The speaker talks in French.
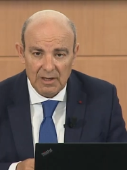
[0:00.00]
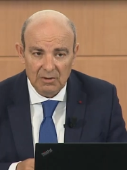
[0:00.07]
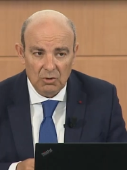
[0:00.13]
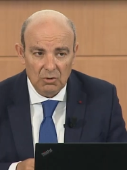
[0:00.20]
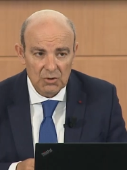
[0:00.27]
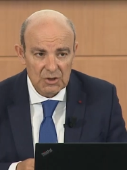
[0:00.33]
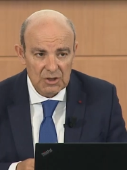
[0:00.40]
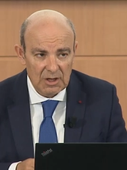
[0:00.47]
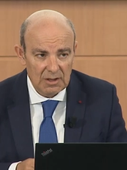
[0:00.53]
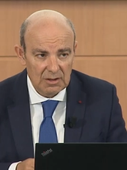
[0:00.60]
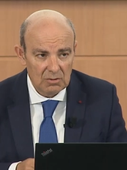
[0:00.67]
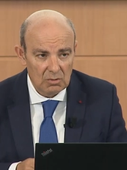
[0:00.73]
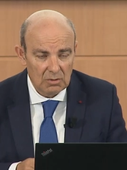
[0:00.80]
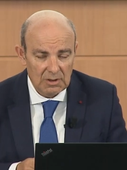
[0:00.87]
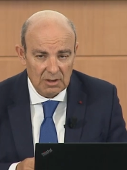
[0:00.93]
la tranche
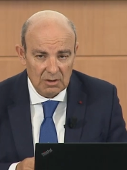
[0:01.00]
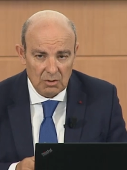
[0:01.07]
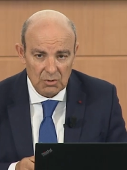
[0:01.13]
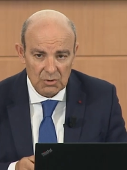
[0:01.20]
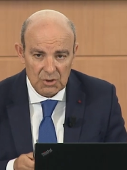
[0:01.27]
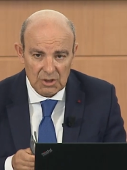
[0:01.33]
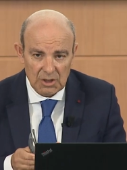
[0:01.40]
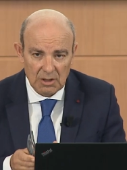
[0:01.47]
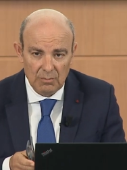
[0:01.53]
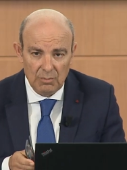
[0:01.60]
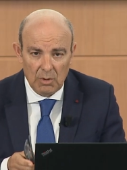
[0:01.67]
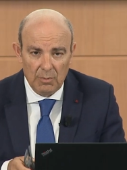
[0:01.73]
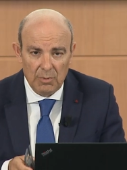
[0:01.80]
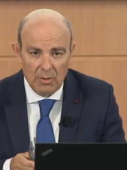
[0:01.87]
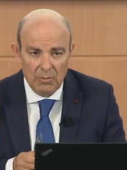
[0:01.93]
5, donc la tranche 5
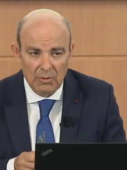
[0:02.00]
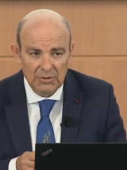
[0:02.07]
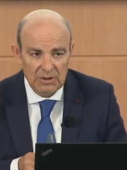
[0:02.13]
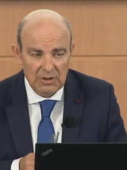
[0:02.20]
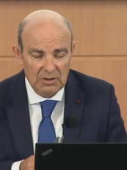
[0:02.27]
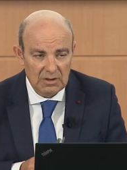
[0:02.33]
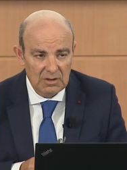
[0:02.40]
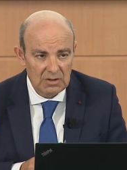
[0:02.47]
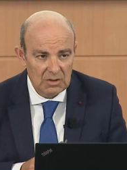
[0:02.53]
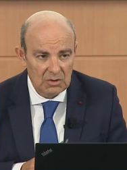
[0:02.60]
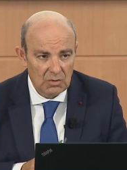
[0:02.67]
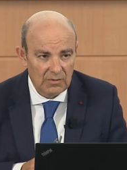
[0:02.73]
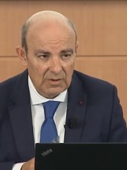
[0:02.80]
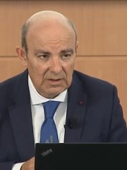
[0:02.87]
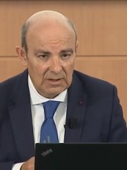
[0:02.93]
proprement dite, qui
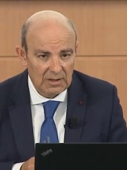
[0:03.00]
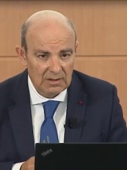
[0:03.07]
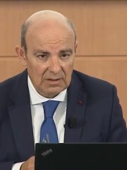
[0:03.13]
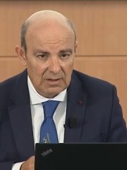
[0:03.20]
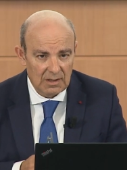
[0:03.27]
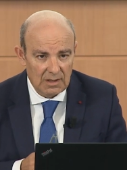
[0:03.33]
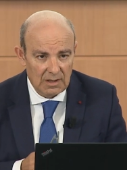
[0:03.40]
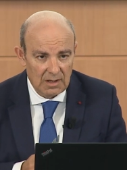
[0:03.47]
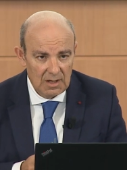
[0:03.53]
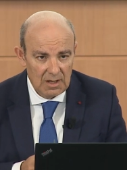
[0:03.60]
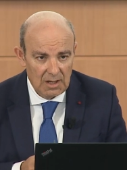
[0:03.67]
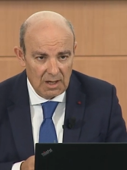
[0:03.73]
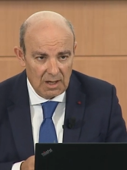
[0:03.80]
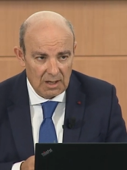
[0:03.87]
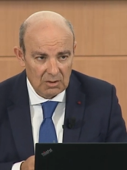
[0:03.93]
devrait être
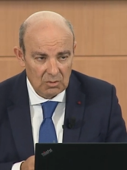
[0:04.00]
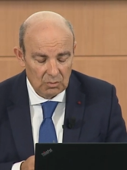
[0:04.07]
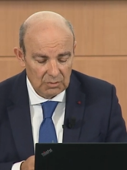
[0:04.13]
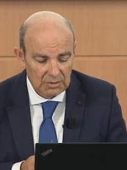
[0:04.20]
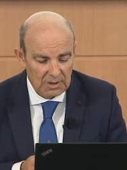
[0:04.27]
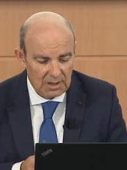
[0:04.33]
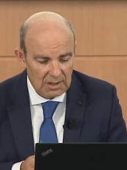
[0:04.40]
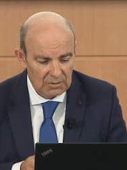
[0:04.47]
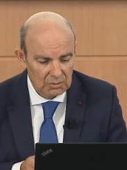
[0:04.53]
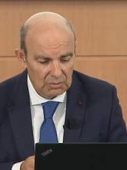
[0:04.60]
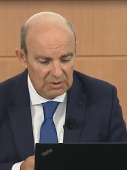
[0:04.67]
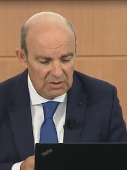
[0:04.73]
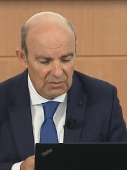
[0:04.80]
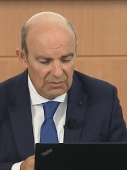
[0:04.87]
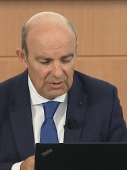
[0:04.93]
un contrat
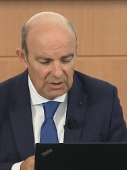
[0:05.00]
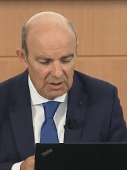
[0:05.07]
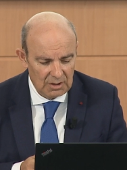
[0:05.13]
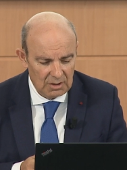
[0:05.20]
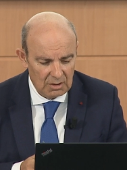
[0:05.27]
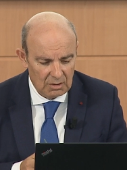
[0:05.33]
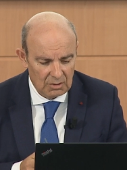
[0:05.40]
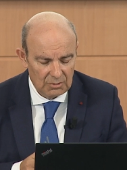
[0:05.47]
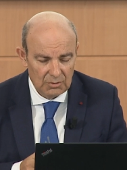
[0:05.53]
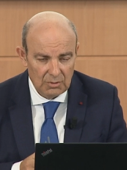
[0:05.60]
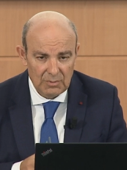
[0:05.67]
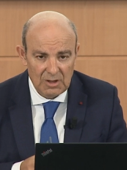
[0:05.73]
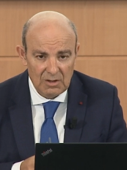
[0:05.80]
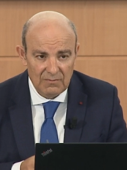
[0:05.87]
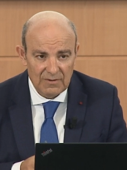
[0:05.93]
notifié en
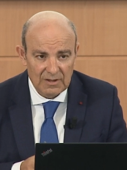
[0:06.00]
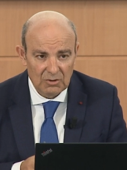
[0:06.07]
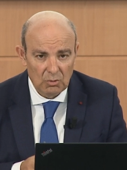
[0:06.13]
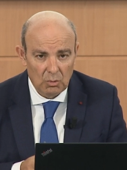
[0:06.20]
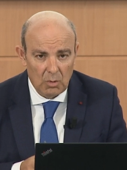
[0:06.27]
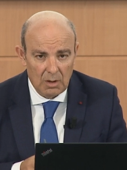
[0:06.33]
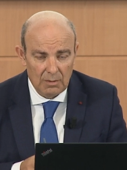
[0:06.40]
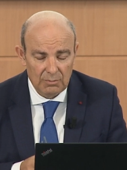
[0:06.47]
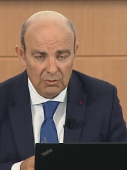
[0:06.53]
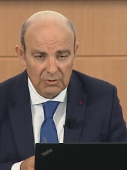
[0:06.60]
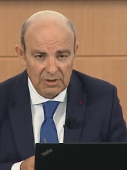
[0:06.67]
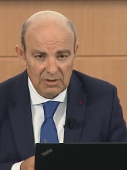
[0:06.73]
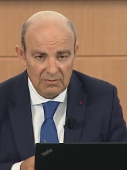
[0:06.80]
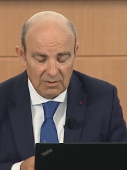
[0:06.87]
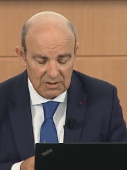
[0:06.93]
2023 pour
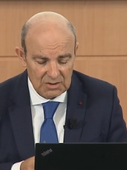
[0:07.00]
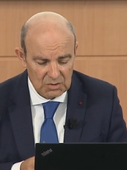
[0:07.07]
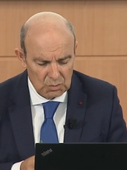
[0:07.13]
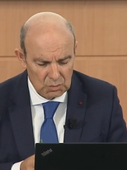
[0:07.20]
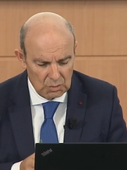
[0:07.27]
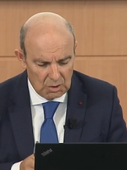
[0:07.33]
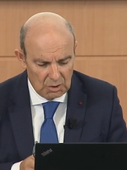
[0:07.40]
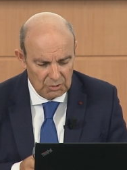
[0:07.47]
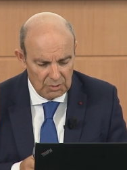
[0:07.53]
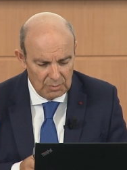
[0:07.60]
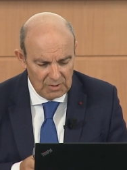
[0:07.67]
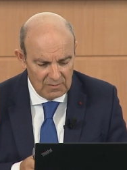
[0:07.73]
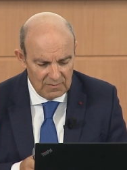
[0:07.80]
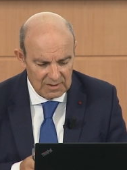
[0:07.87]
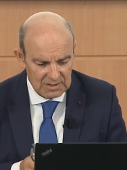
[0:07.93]
des livraisons en
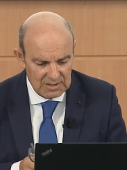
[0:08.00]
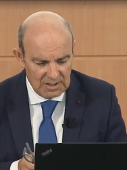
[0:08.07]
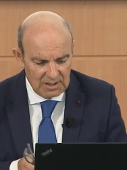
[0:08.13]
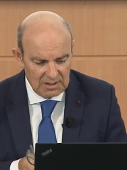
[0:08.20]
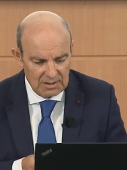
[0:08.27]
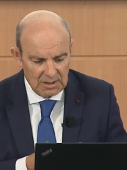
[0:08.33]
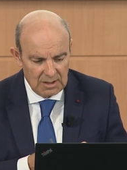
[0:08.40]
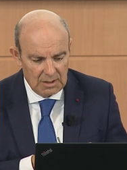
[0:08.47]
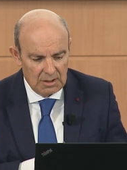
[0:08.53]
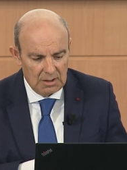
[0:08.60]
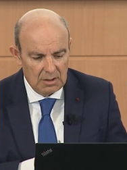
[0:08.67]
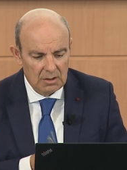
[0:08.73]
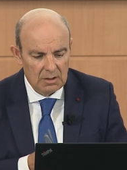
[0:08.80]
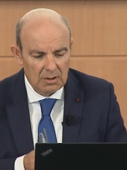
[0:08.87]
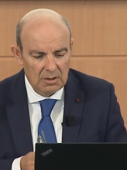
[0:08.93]
2027
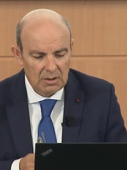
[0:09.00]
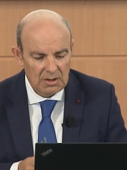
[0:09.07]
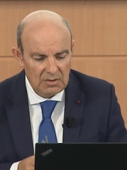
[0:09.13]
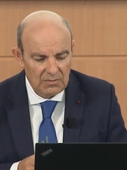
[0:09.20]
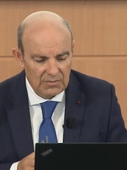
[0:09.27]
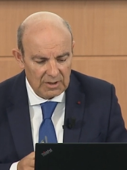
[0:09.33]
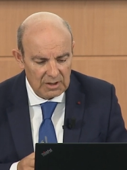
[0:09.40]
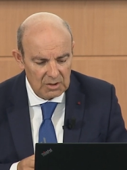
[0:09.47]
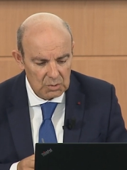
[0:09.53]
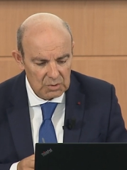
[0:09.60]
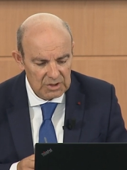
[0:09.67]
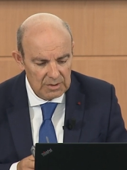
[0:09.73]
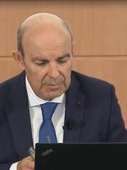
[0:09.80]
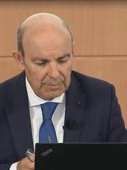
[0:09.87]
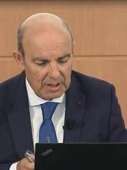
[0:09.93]
euh, il fallait
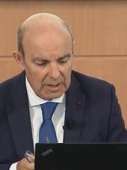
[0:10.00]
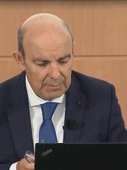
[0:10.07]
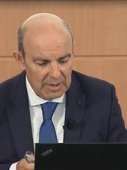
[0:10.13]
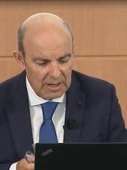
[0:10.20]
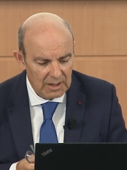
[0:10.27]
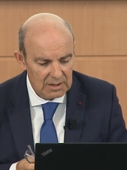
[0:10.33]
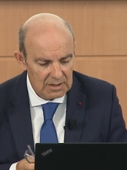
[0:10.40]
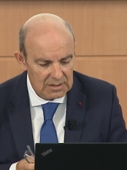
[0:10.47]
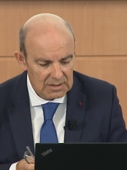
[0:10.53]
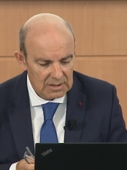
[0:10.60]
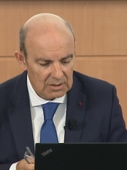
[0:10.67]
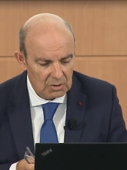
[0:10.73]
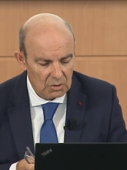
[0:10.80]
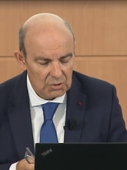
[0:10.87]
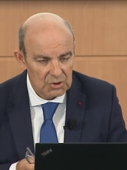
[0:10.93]
aussi préparer
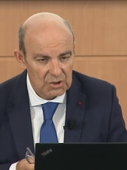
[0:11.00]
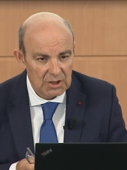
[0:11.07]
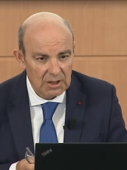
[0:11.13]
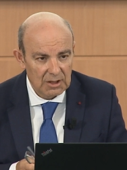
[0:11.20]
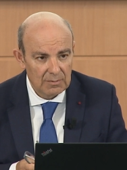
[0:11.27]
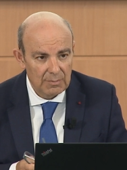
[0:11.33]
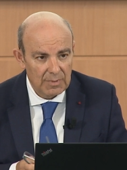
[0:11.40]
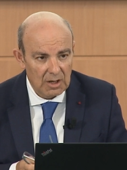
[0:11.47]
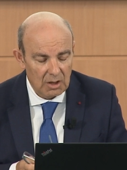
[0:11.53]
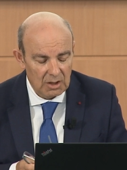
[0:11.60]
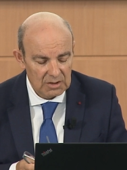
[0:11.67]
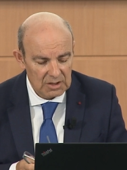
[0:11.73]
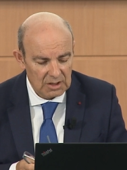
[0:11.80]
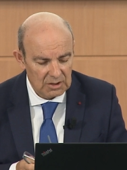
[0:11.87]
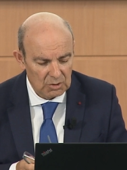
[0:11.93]
cette tranche 5 par
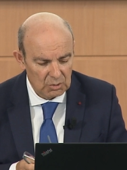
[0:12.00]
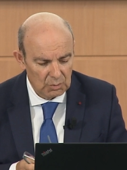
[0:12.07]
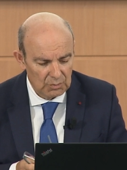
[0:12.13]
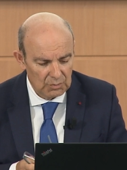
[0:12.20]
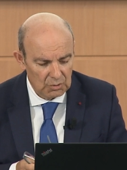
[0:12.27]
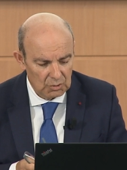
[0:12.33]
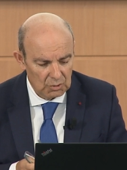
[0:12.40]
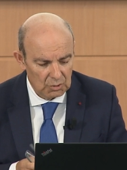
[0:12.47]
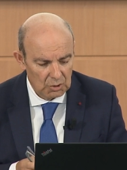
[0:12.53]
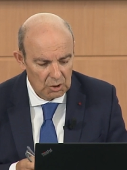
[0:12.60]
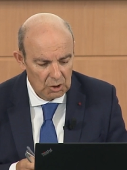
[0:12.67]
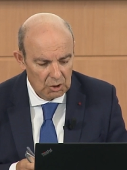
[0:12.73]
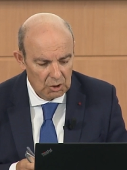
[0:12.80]
un certain nombre de,